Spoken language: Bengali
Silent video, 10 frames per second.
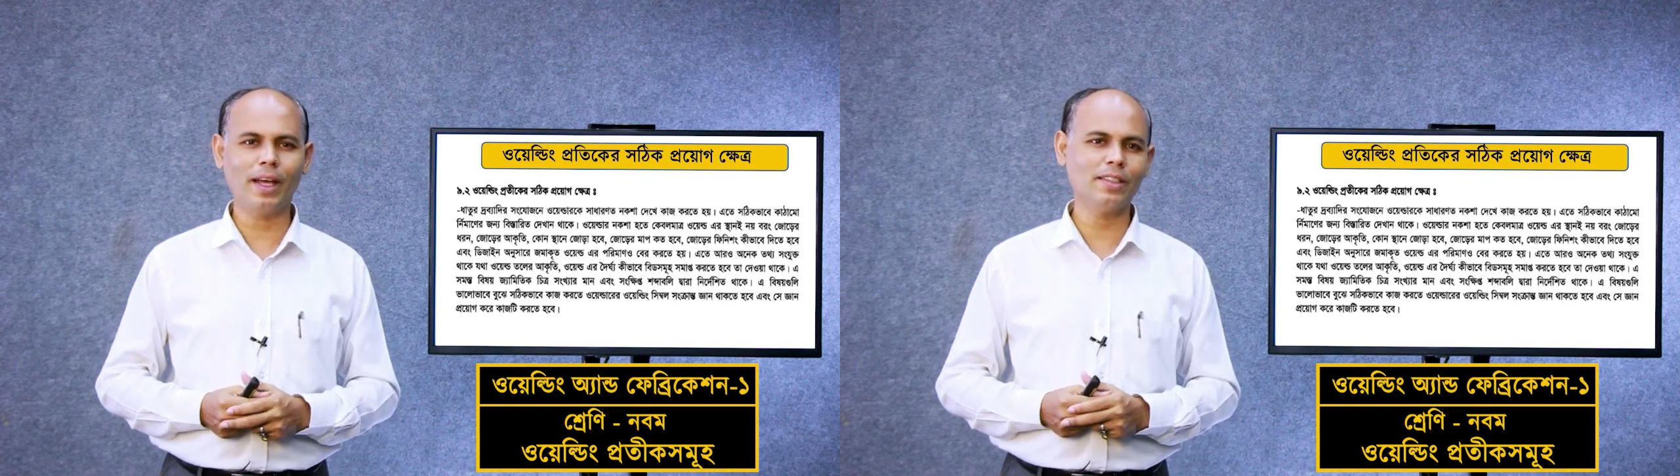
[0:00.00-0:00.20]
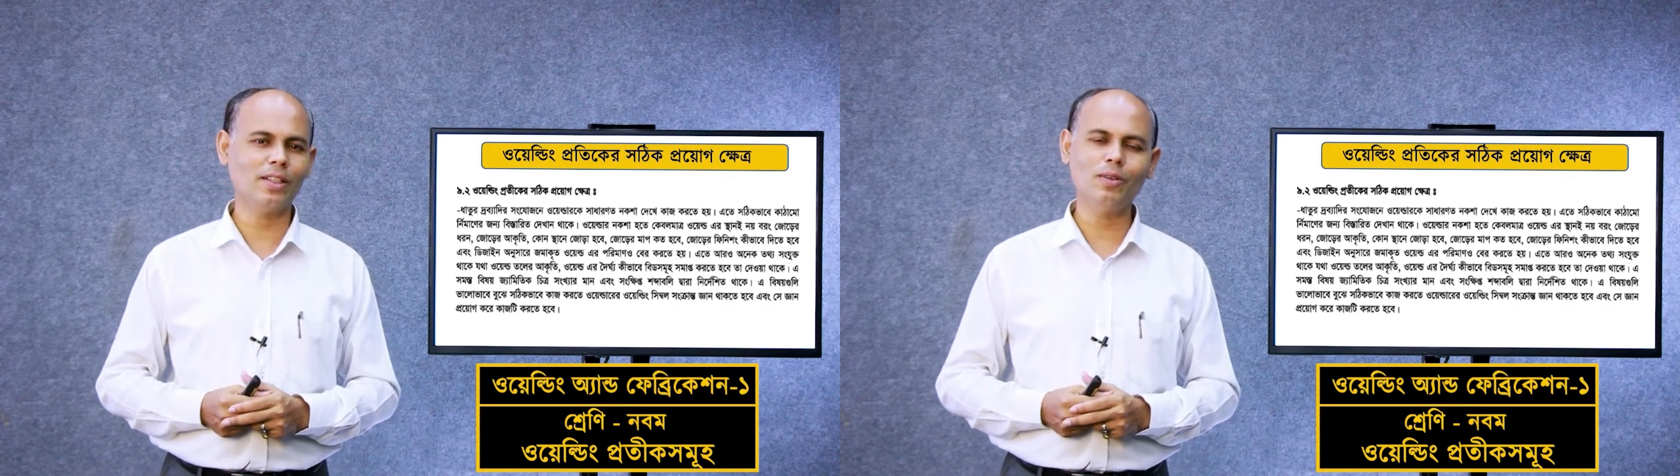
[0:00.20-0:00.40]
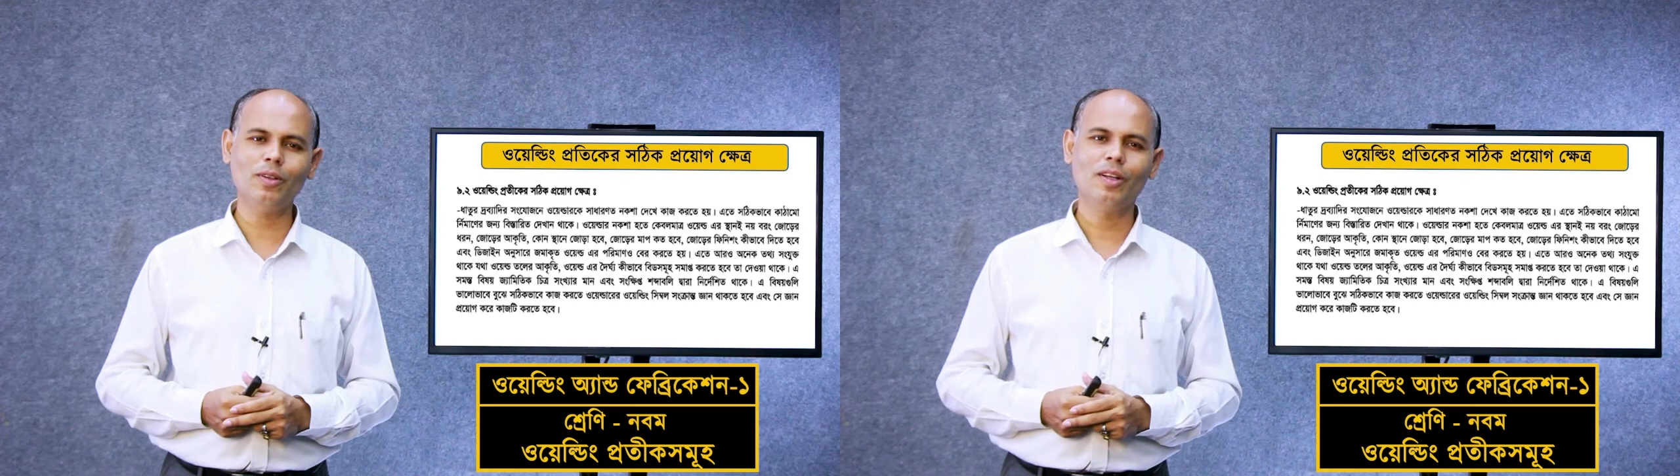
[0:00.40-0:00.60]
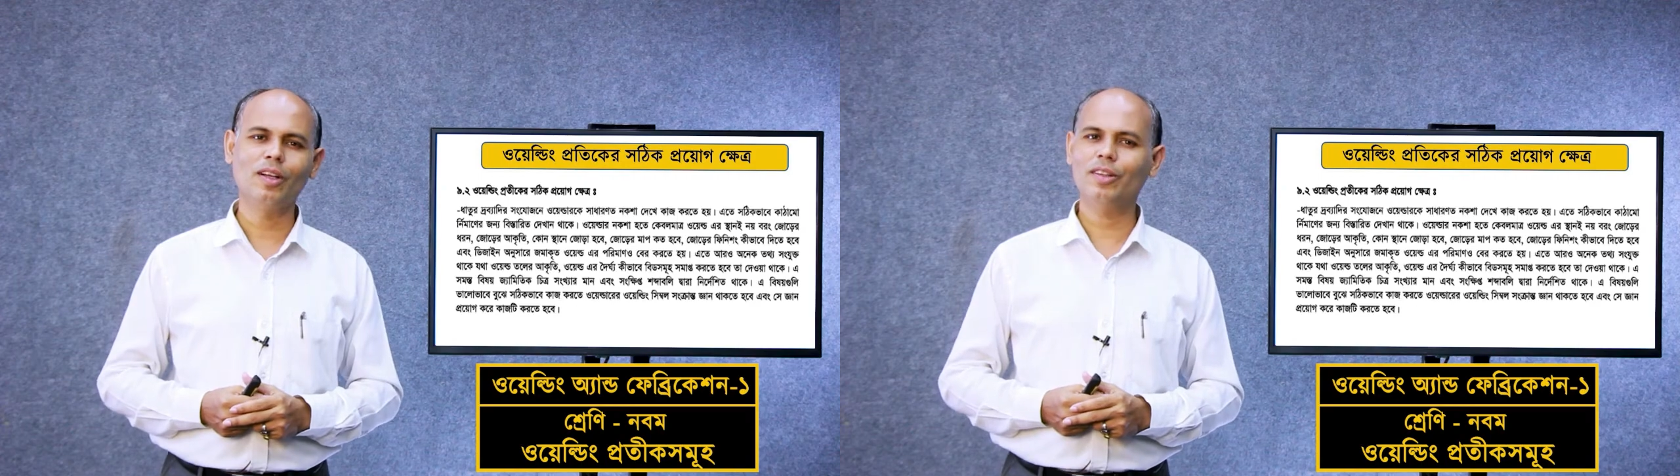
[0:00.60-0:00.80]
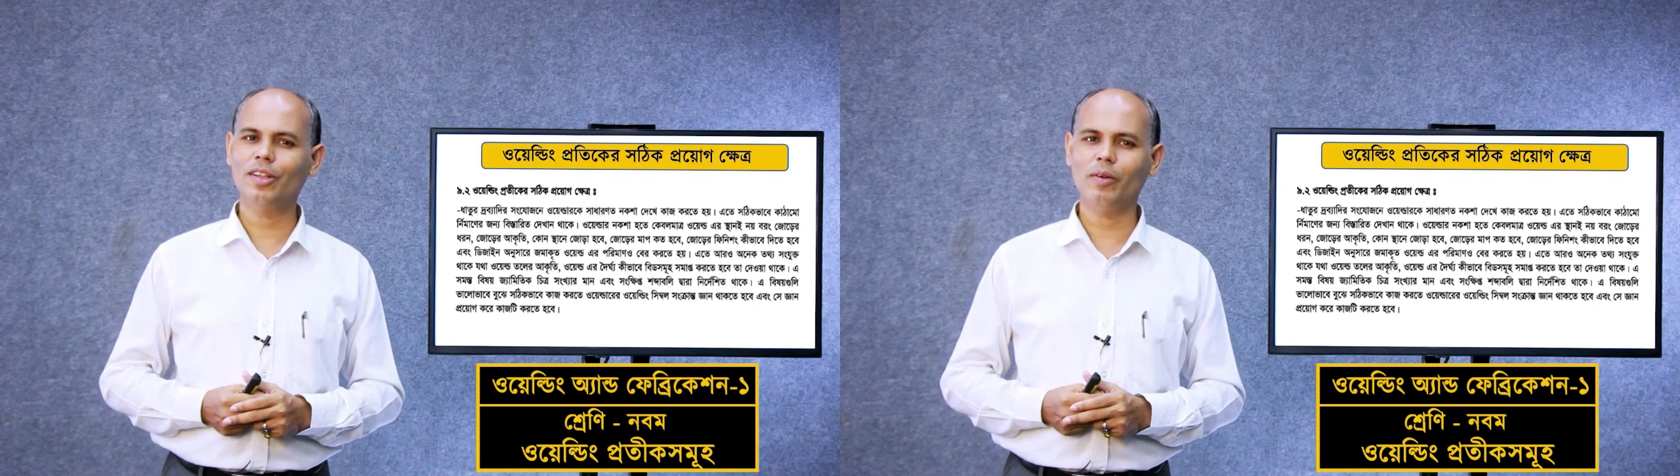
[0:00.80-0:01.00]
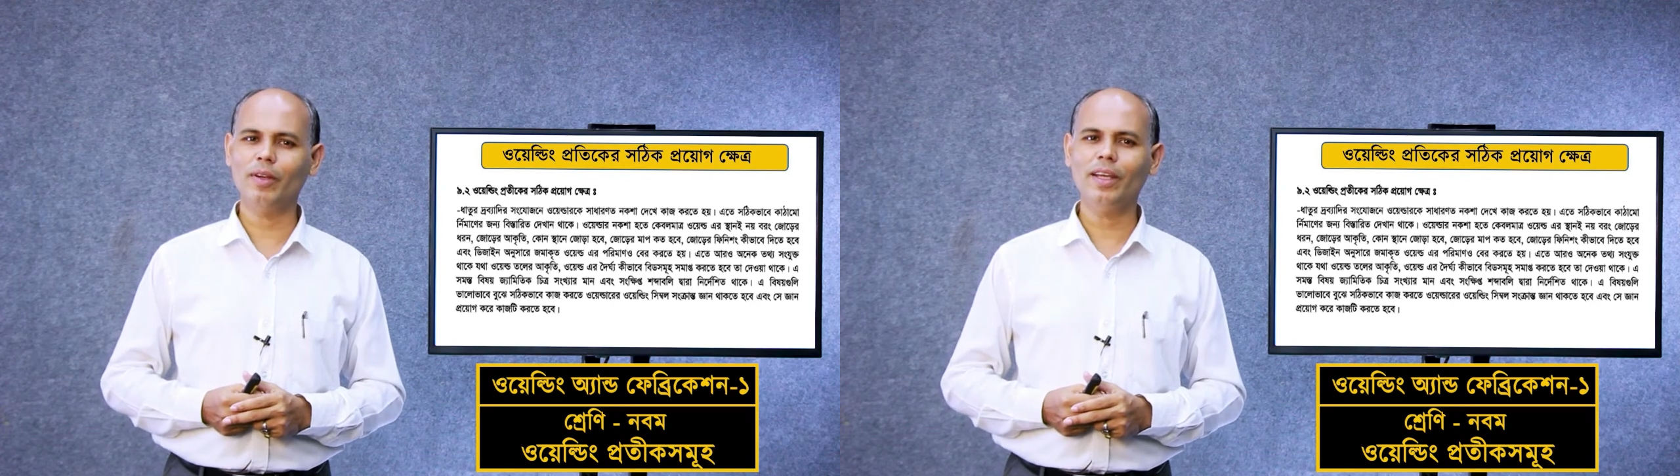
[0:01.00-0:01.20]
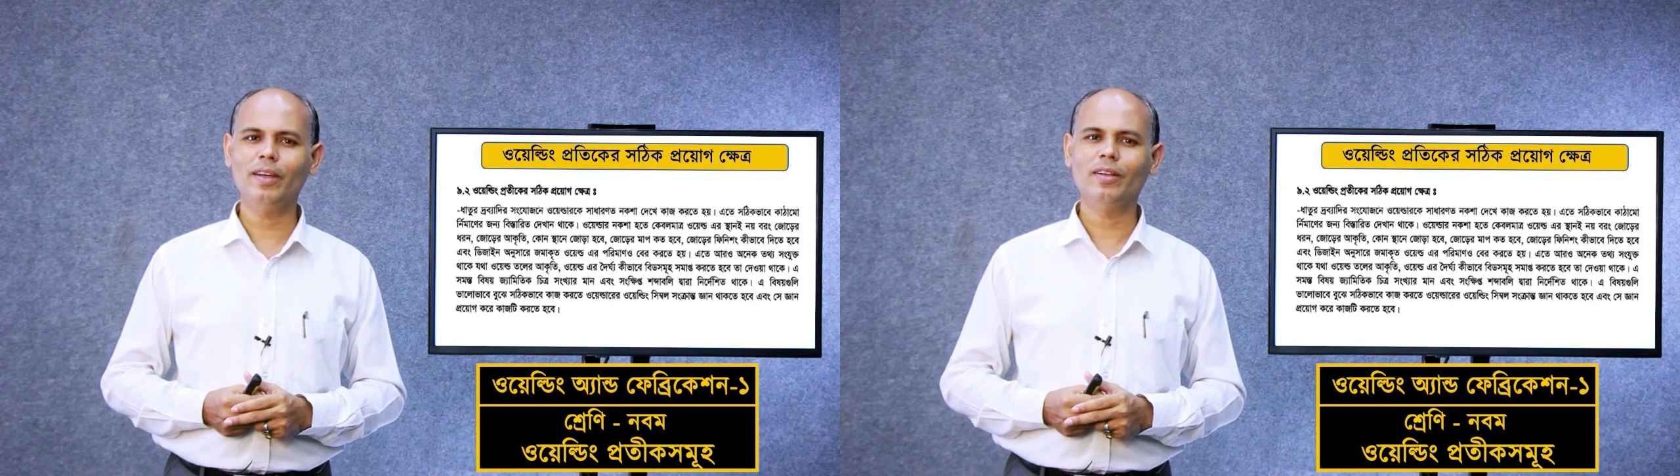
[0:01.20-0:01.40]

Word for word: না জানো তাহলে